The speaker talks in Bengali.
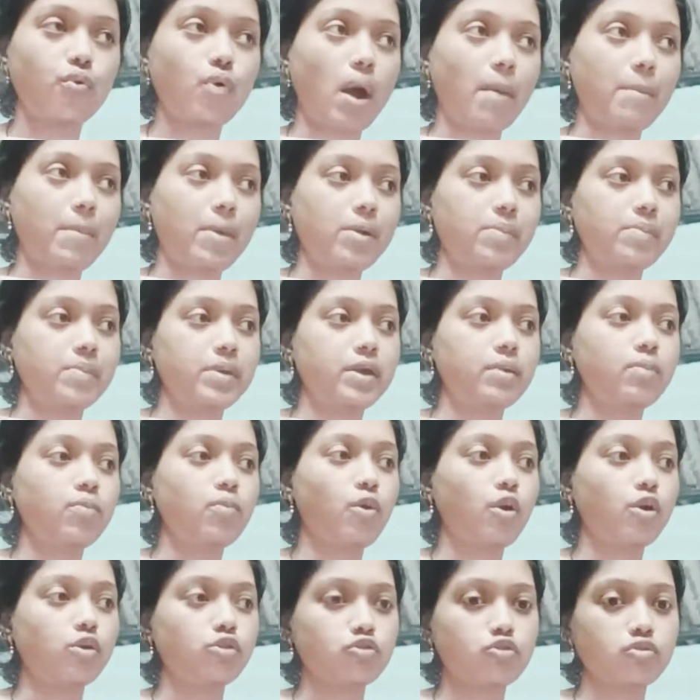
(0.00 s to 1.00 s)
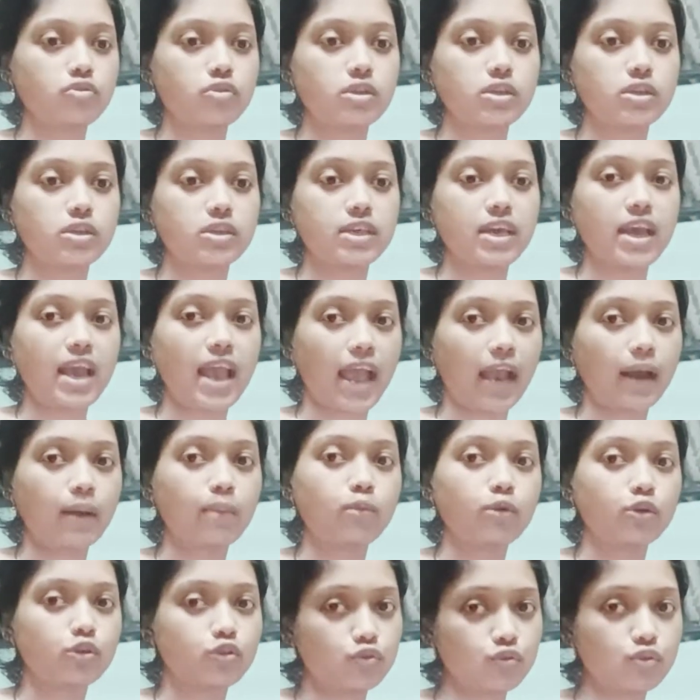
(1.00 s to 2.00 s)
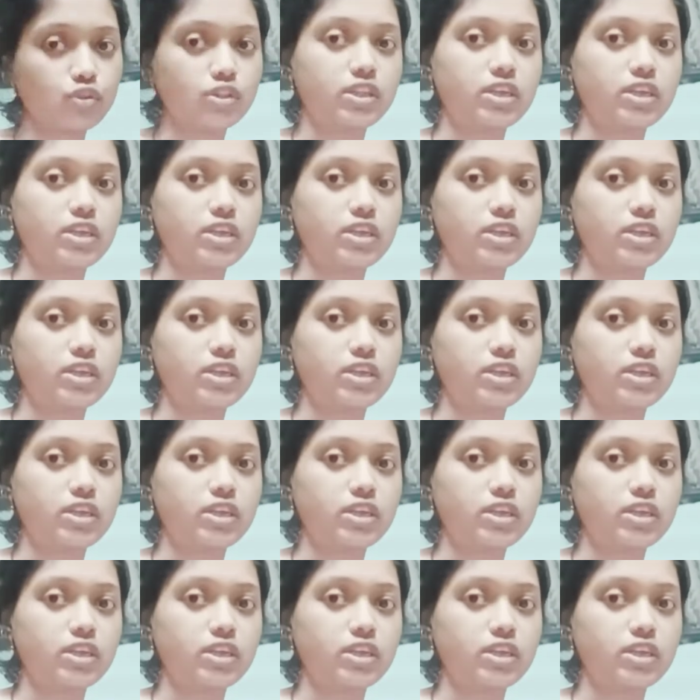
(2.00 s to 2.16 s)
আমার মেয়ের বয়স হচ্ছে এক বছর